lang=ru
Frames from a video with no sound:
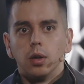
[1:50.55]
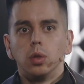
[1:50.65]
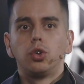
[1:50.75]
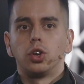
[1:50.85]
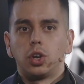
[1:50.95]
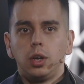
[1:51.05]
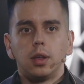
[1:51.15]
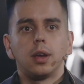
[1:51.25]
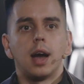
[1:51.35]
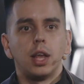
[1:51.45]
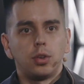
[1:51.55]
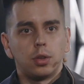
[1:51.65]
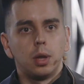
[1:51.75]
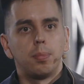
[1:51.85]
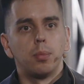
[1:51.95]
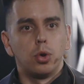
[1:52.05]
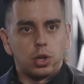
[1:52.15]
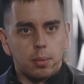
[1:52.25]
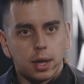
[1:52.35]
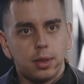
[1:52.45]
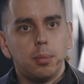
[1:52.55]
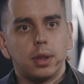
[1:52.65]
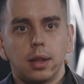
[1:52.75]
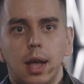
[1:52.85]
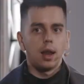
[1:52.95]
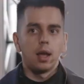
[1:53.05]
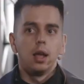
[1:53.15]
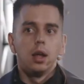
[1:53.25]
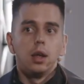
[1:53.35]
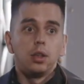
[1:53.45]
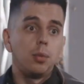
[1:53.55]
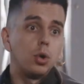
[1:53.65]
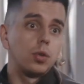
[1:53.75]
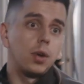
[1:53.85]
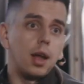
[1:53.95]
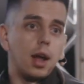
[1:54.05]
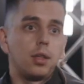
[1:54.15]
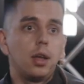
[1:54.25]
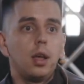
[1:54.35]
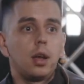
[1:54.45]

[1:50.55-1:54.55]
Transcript: лучше жить, качественно, помочь там родным и так далее, ты не можешь выгорать.